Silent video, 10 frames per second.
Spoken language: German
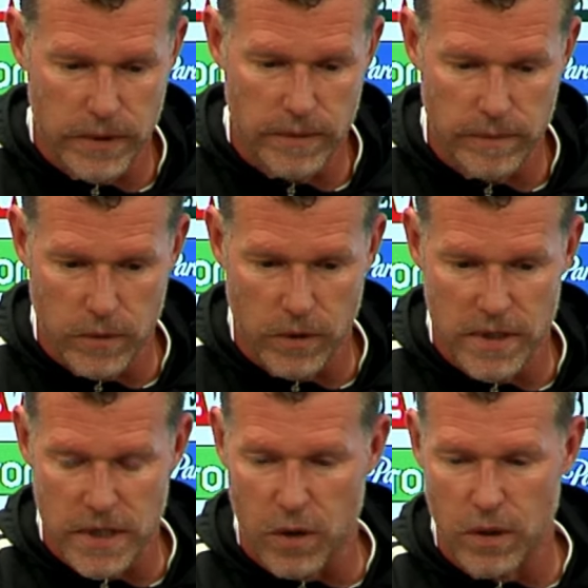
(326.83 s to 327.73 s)
Ähm,
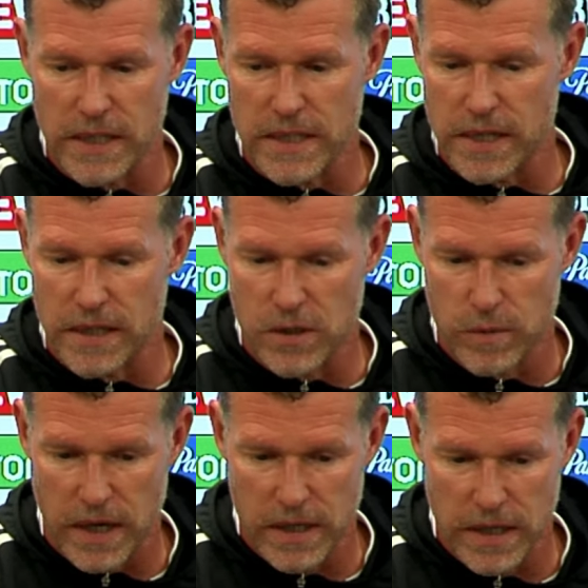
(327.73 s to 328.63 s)
konnte sie auch letzten Endes
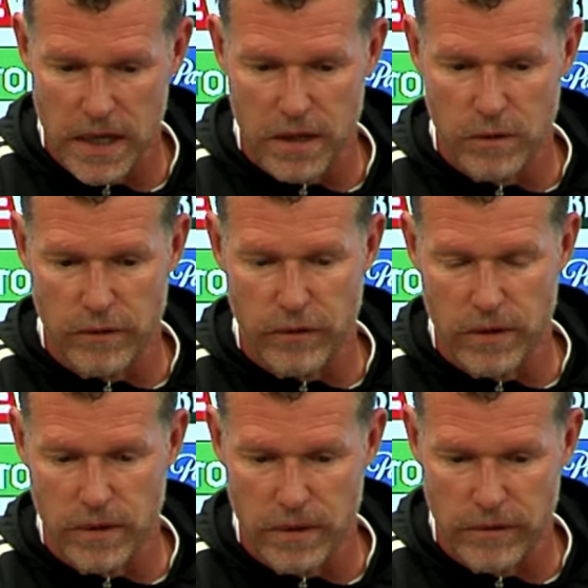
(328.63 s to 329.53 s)
über all die Jahre nur
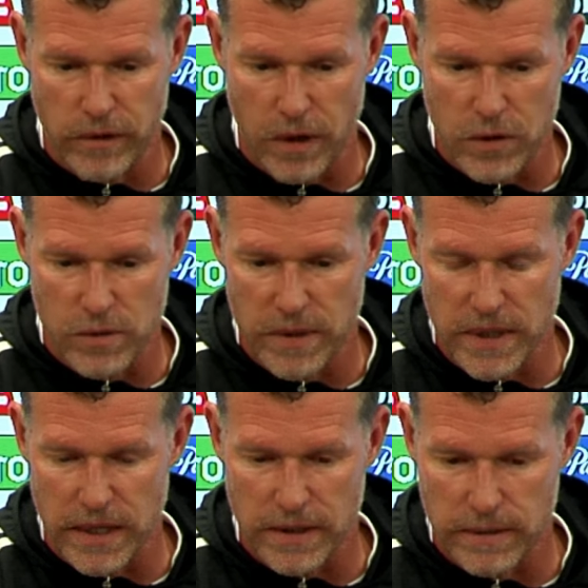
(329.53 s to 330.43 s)
von, äh, von außen
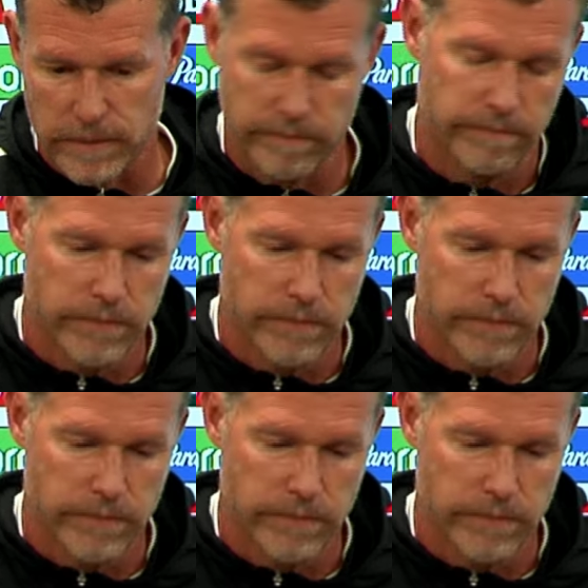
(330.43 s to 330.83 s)
betrachten.